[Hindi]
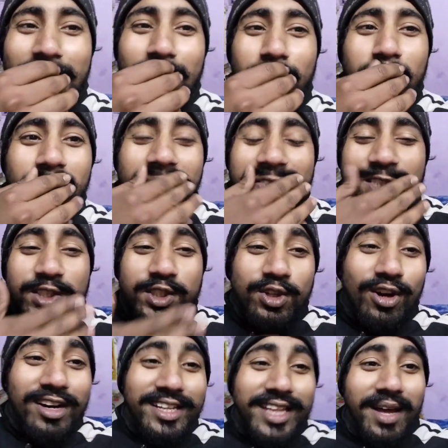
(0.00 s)
हेलो गाइस सर
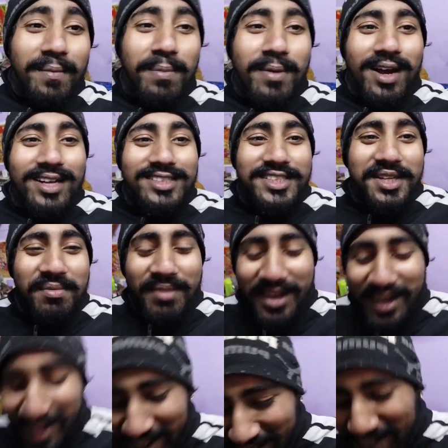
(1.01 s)
स्वागत है आपका आज के
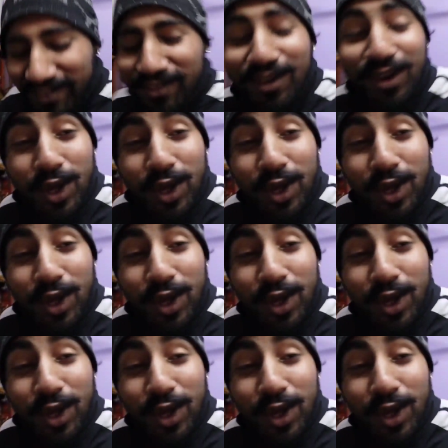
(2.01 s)
हमारे नए